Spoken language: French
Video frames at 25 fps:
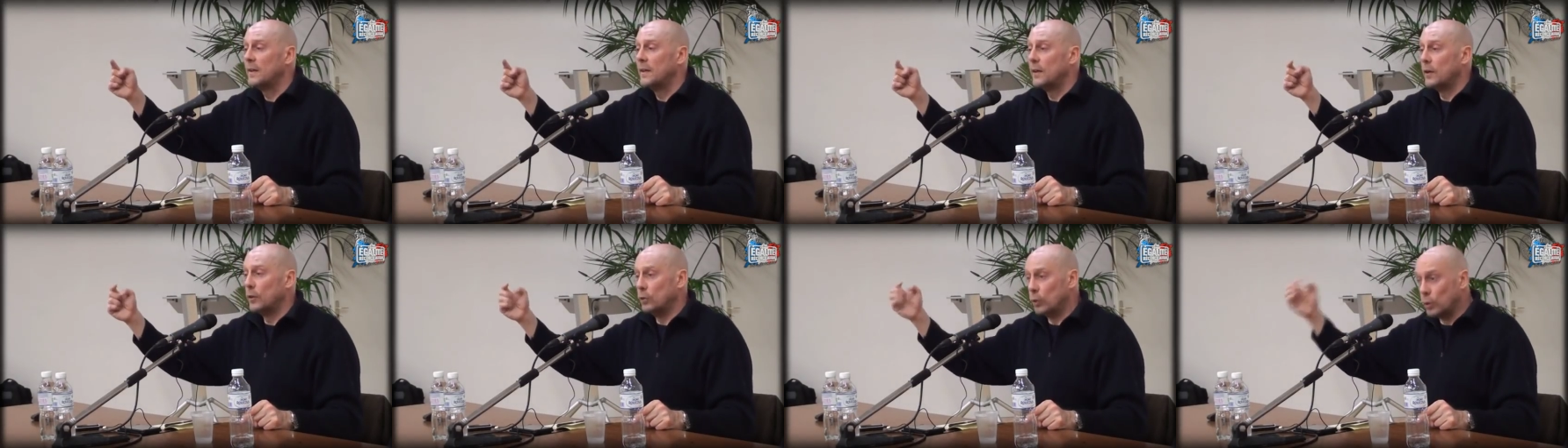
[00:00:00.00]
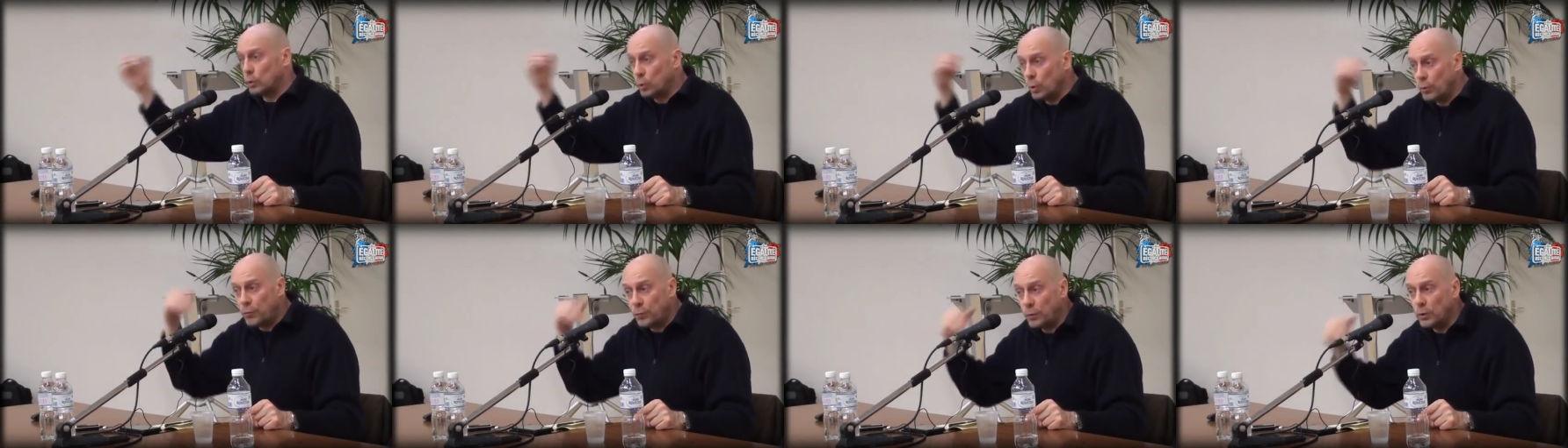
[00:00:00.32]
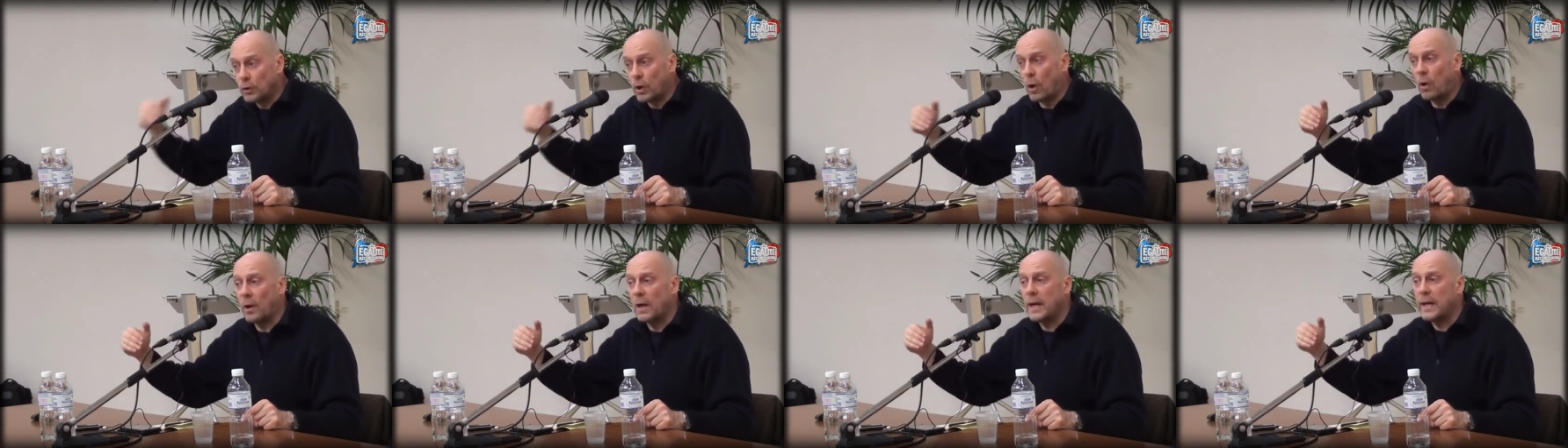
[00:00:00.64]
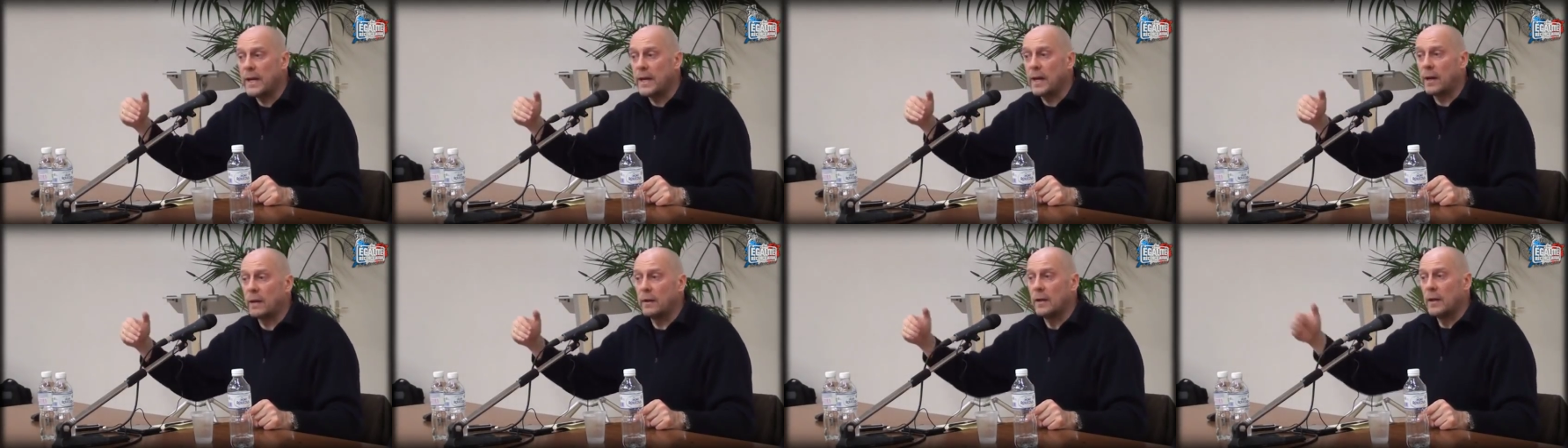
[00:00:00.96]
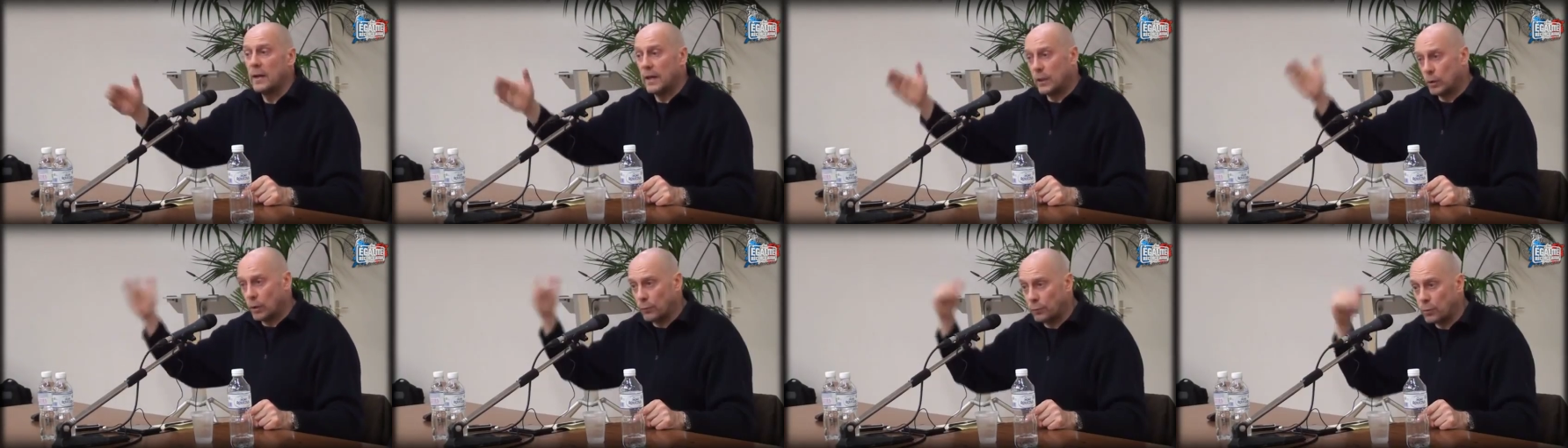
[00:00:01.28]
de tout foutre en l'air
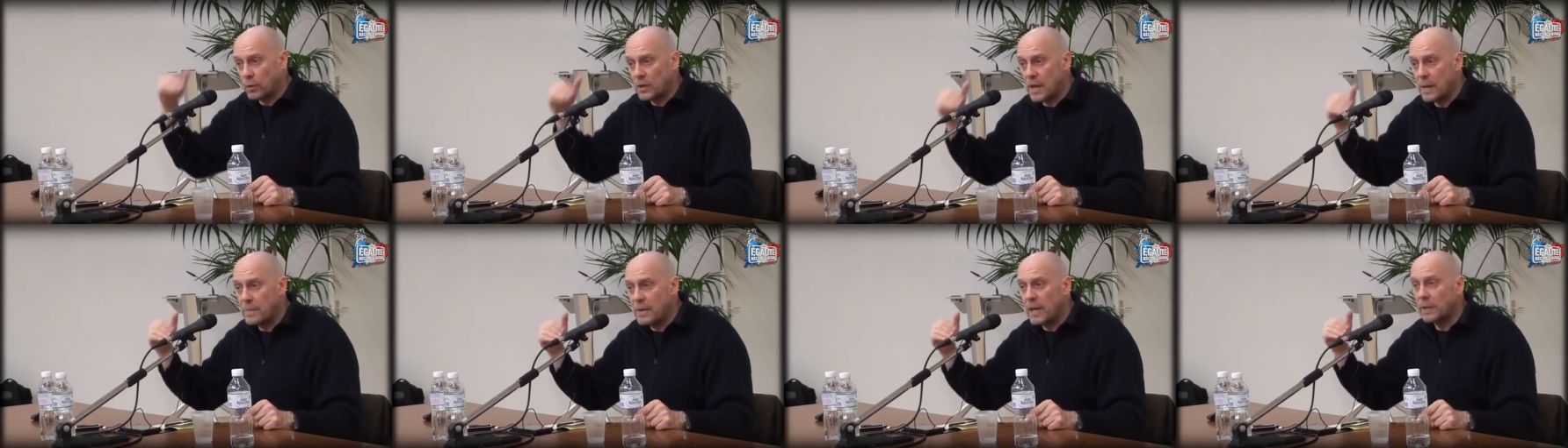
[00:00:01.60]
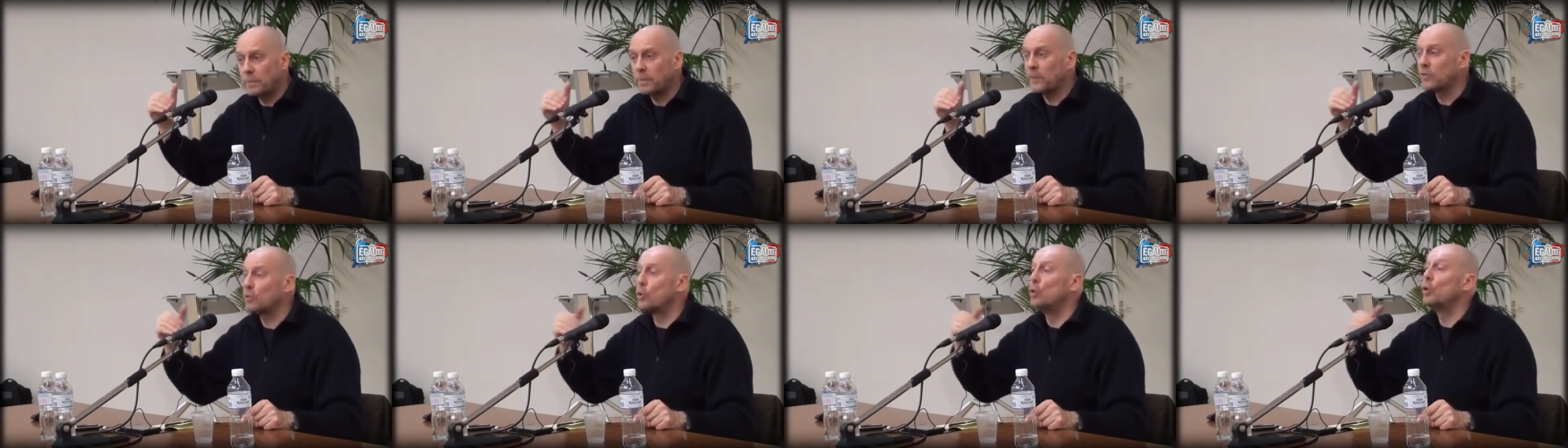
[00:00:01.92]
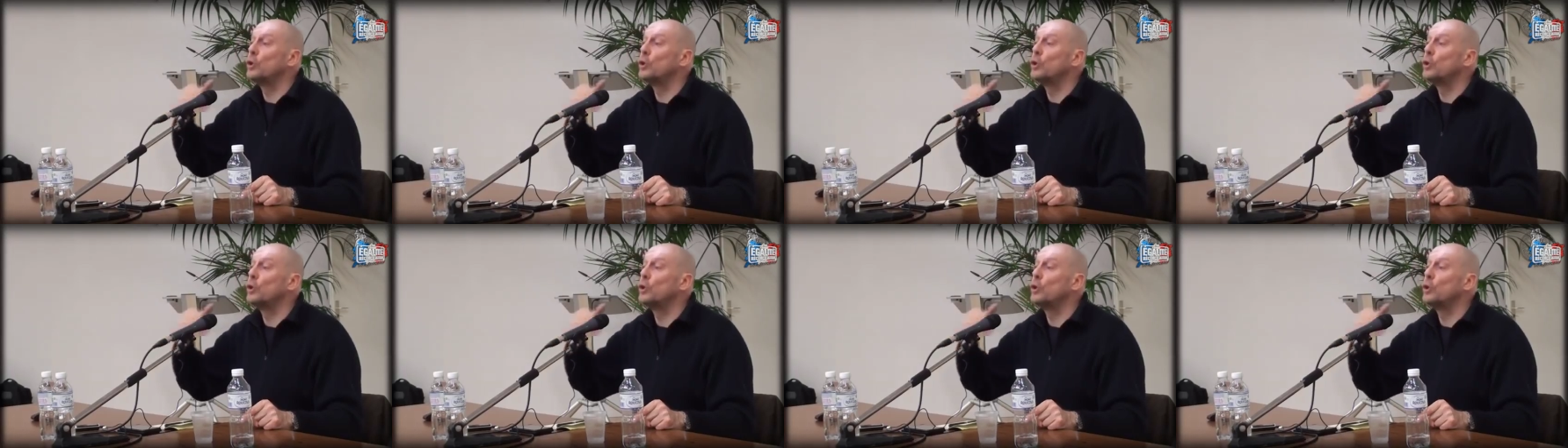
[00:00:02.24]
et de foutre la merde parce que le